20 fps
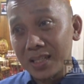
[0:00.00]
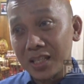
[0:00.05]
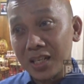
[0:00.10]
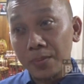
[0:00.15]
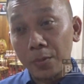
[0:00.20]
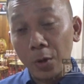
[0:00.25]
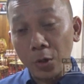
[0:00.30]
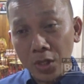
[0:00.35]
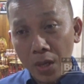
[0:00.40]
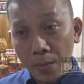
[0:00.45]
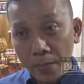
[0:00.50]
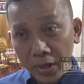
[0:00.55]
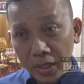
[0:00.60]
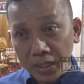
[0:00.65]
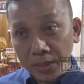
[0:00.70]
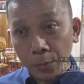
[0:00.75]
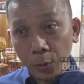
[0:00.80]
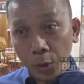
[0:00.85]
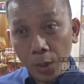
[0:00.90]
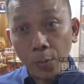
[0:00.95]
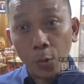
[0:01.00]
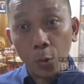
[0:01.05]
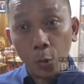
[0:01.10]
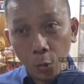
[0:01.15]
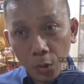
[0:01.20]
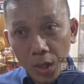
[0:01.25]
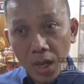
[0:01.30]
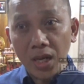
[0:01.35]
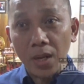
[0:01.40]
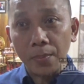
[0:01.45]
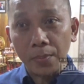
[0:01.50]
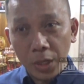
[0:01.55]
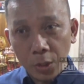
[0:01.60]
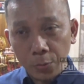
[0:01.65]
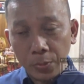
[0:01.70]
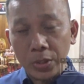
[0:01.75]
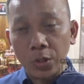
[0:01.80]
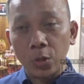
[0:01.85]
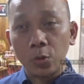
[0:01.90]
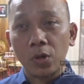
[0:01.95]
Jadi beliau sampaikan untuk keunggulan dan
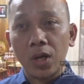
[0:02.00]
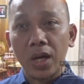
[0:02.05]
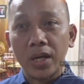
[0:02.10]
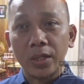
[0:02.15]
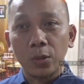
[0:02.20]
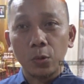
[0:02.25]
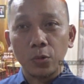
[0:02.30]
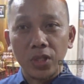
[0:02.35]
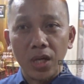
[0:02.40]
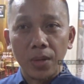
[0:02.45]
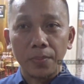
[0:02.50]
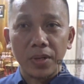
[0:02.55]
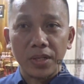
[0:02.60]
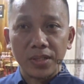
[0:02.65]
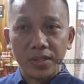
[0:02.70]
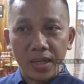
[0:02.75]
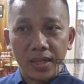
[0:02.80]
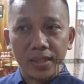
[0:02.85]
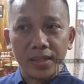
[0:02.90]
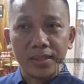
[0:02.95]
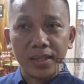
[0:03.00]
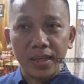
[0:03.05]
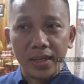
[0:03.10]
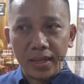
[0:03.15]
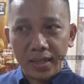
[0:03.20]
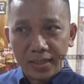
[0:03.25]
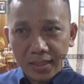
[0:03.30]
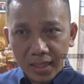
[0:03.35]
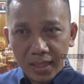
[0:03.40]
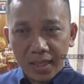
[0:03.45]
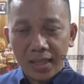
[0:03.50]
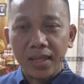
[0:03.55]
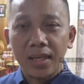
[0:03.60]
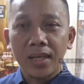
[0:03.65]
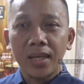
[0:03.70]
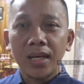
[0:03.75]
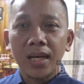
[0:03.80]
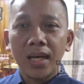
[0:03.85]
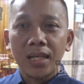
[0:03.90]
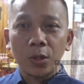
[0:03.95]
beliau besok juga di diundang Presiden ke Jakarta.
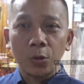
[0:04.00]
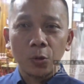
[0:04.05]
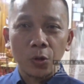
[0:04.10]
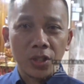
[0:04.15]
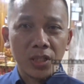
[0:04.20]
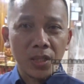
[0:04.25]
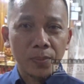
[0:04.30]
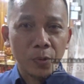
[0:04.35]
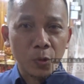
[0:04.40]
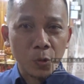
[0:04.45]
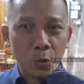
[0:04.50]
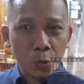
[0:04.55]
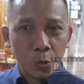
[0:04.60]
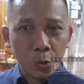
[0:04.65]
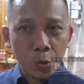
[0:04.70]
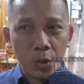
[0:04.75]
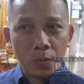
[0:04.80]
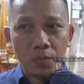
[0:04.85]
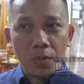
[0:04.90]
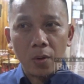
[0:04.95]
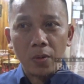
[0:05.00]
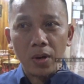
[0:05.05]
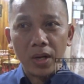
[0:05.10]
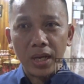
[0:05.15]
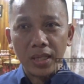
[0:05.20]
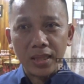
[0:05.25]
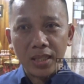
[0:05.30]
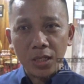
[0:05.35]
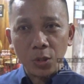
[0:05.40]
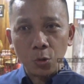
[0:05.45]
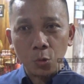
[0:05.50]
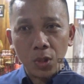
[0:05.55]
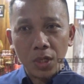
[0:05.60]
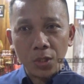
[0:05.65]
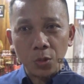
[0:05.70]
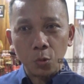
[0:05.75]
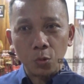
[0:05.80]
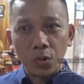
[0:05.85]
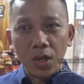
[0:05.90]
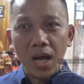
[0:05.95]
Untuk kita bersyukur bahwa kita
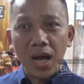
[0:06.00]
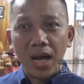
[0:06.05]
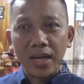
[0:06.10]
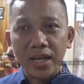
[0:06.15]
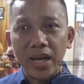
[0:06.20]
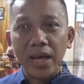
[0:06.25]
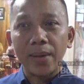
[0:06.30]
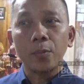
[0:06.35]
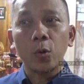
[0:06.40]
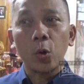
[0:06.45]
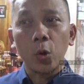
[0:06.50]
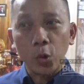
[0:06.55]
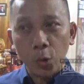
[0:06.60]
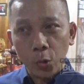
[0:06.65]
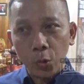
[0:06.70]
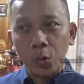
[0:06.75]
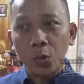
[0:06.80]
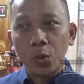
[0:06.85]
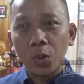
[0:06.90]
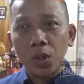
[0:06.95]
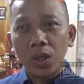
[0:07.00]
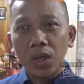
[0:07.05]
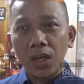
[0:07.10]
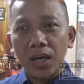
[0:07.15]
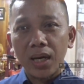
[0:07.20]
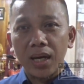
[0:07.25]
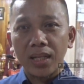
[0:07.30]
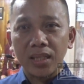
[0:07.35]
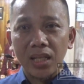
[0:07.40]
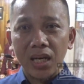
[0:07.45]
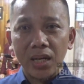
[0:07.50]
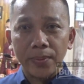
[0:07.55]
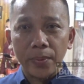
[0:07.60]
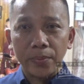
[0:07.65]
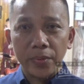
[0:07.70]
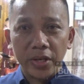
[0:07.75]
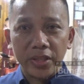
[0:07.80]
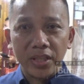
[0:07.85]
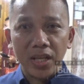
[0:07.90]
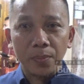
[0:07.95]
juga sudah ada MOU antara
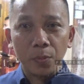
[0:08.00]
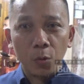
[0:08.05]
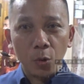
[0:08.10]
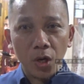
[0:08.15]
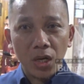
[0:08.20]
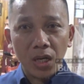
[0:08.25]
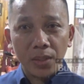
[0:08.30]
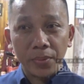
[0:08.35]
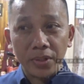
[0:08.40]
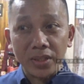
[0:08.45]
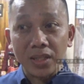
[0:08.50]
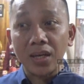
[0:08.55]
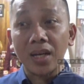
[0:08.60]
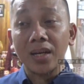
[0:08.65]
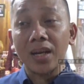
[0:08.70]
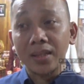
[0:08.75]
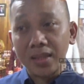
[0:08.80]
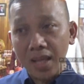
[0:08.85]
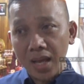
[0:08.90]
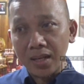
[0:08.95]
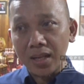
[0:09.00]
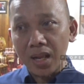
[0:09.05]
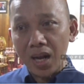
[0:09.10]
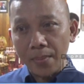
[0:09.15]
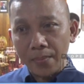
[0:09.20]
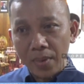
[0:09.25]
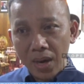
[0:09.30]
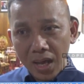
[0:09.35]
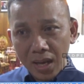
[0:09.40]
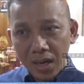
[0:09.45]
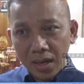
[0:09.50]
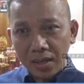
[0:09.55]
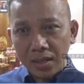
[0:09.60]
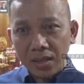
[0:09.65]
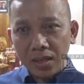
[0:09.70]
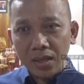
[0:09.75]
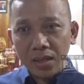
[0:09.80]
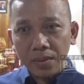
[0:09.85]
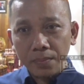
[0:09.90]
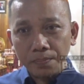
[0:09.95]
pemerintah Bunga dengan pemerintah Datar dalam hal
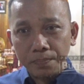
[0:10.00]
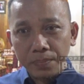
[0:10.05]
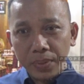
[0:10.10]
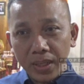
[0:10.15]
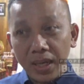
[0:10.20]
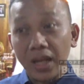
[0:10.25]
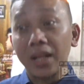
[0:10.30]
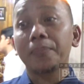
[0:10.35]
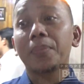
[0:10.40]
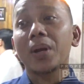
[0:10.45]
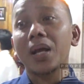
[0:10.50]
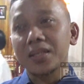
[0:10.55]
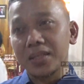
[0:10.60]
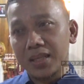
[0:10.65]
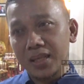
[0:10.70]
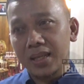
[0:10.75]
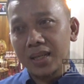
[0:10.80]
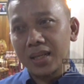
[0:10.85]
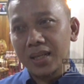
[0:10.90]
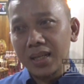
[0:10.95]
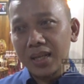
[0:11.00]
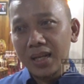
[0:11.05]
pengelolaan inflasi.